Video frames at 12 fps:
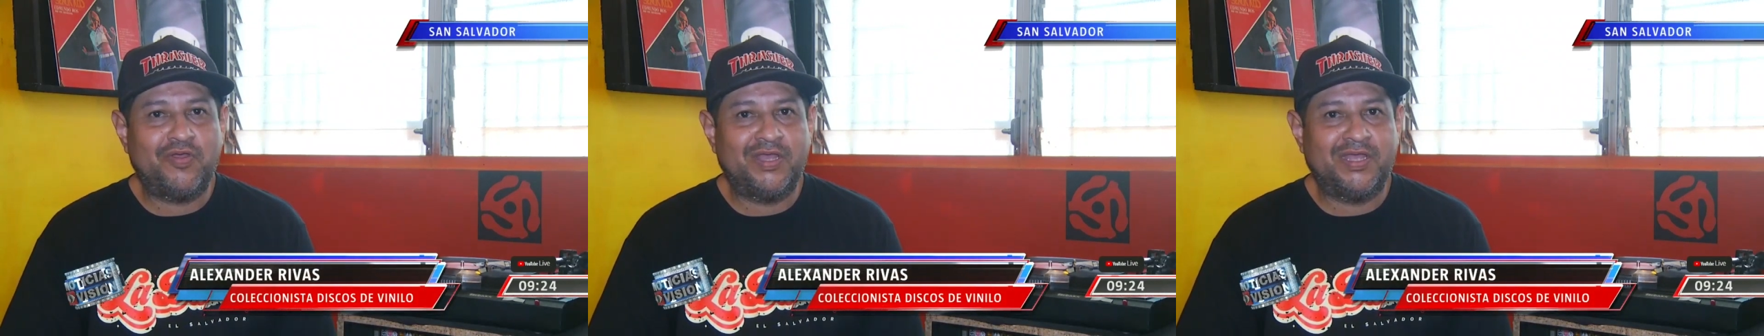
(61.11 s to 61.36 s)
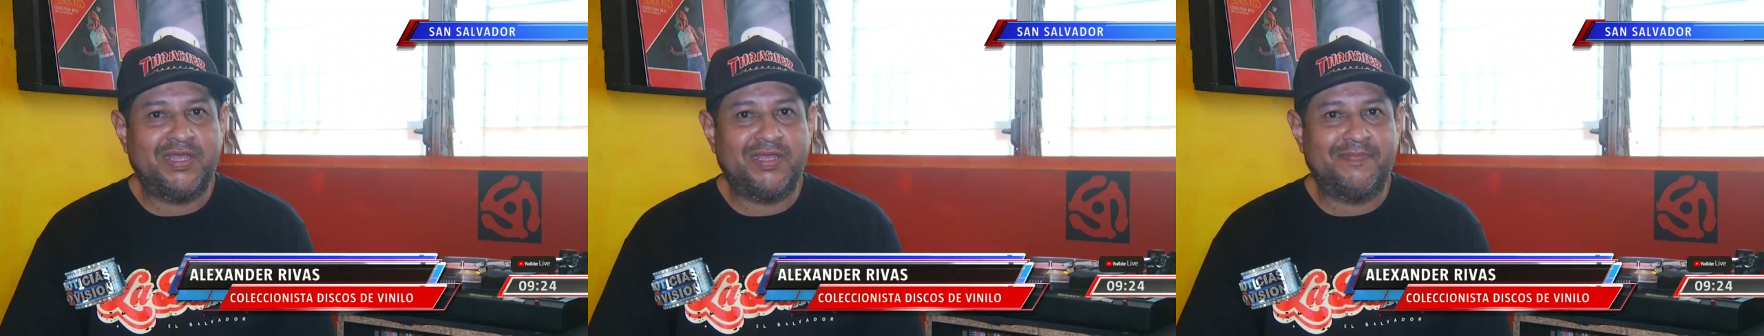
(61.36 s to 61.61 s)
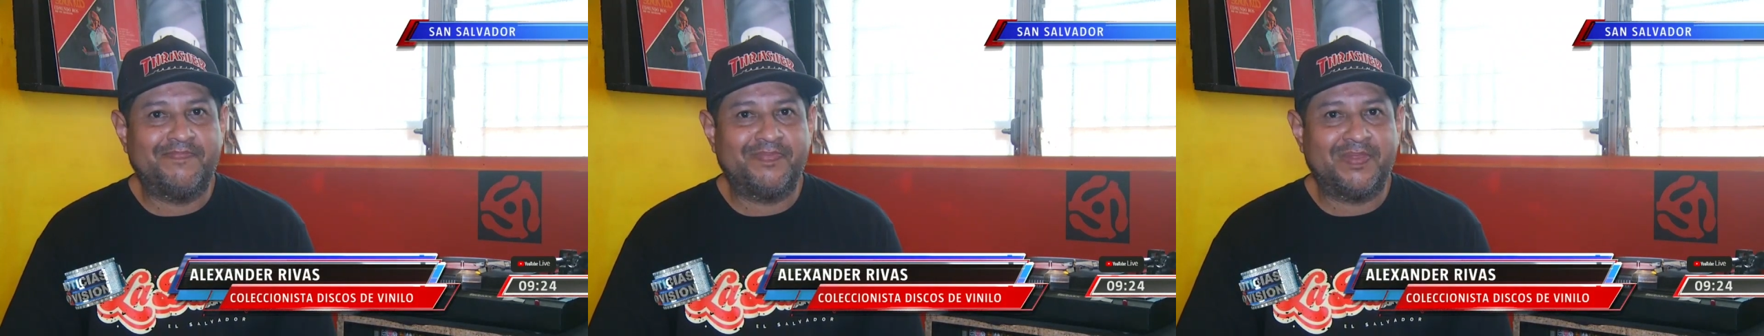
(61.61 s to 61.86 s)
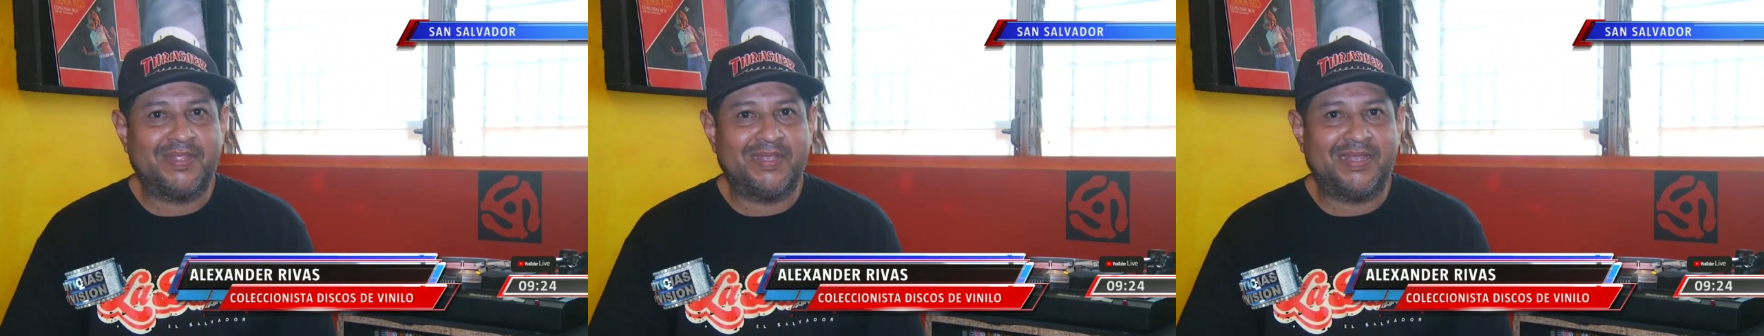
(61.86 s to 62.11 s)
eh,
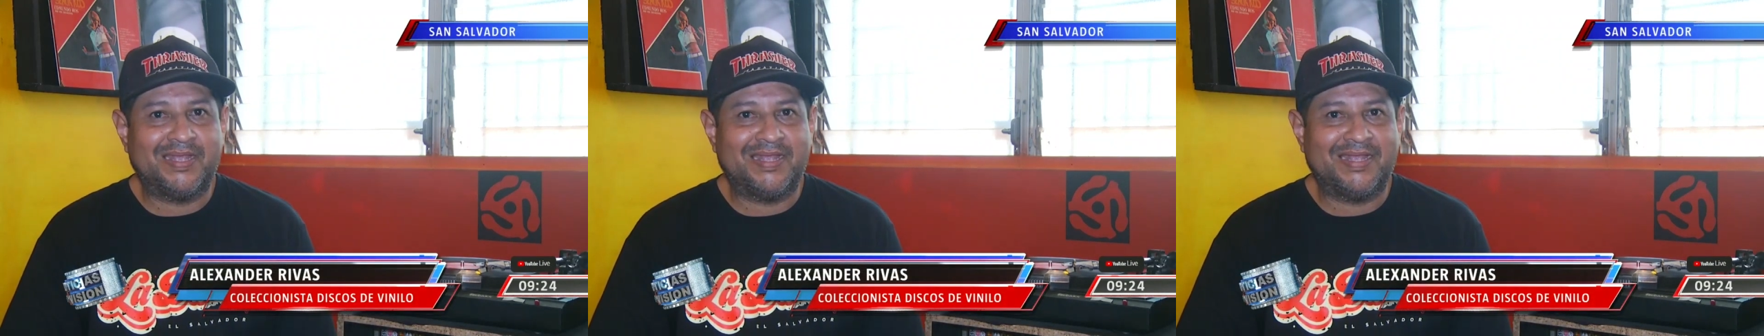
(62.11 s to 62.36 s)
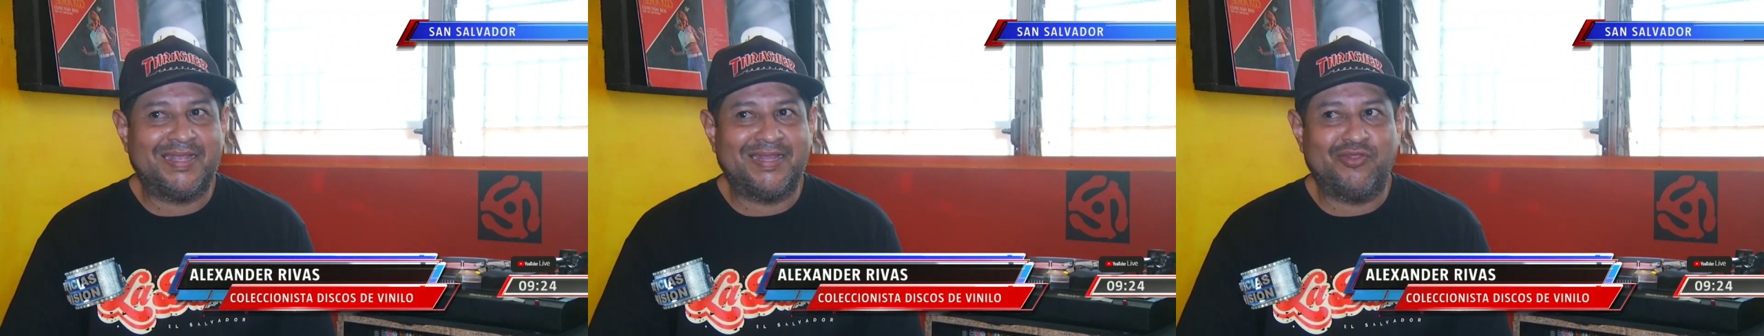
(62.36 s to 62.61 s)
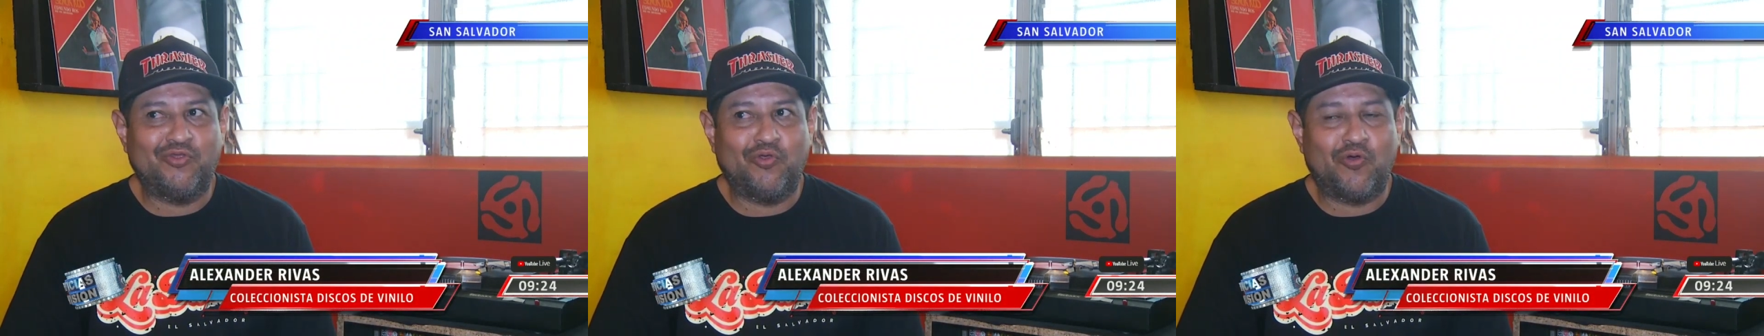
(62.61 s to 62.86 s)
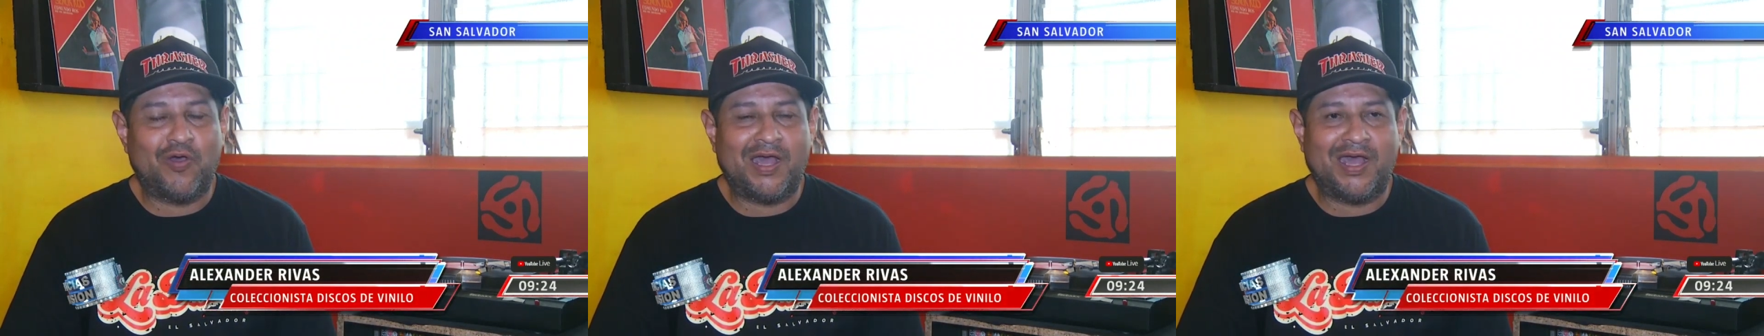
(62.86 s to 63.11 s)

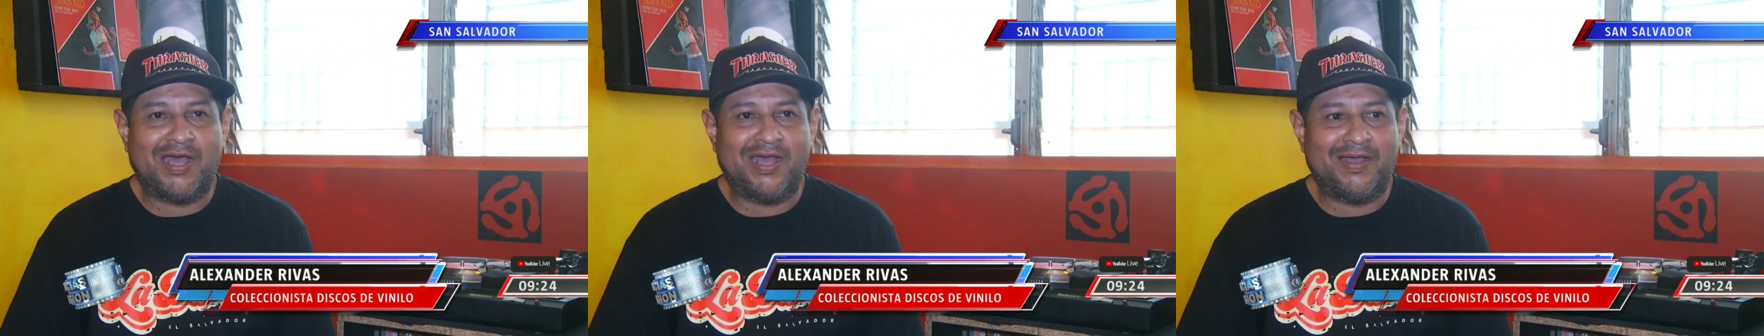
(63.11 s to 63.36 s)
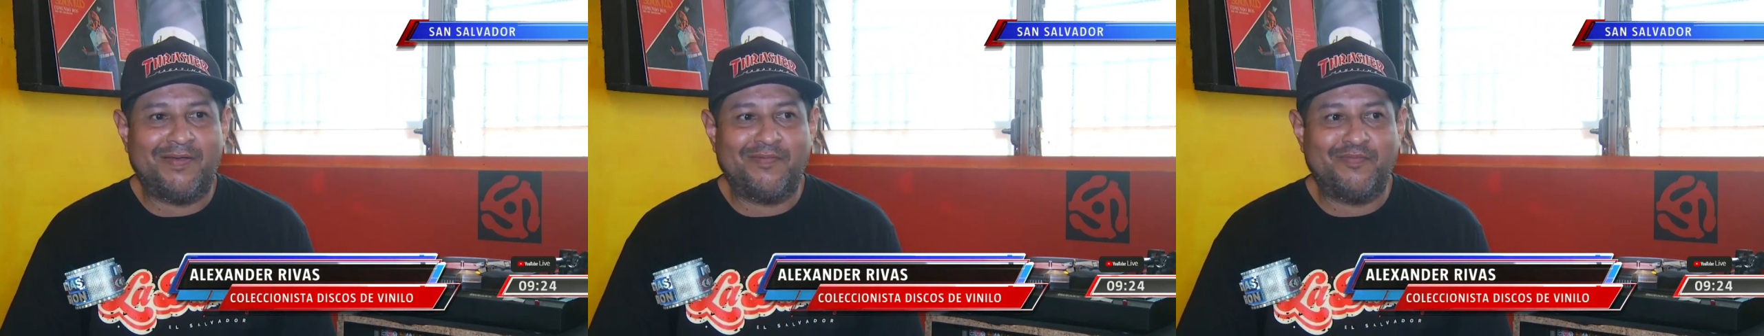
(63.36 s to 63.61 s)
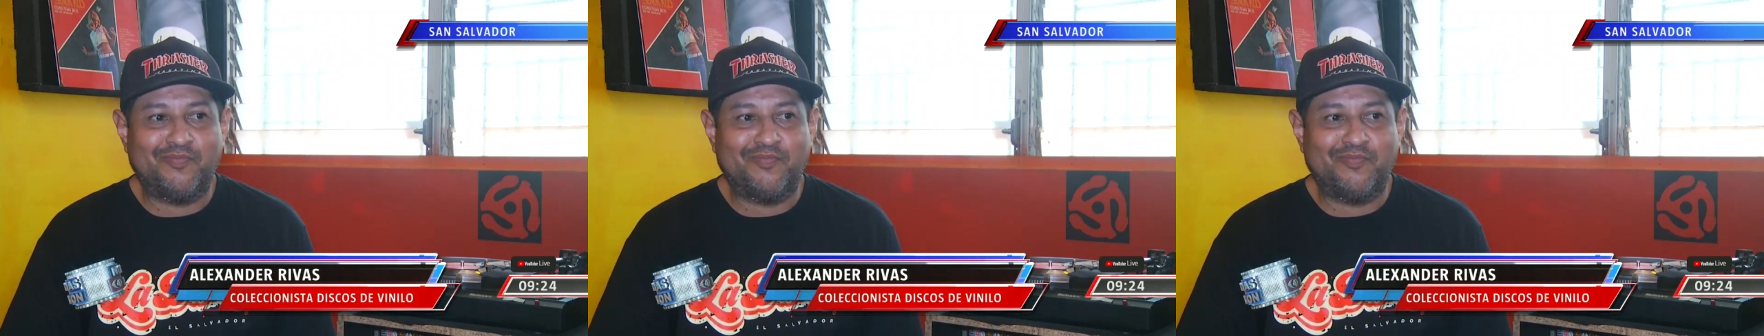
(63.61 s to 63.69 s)
no,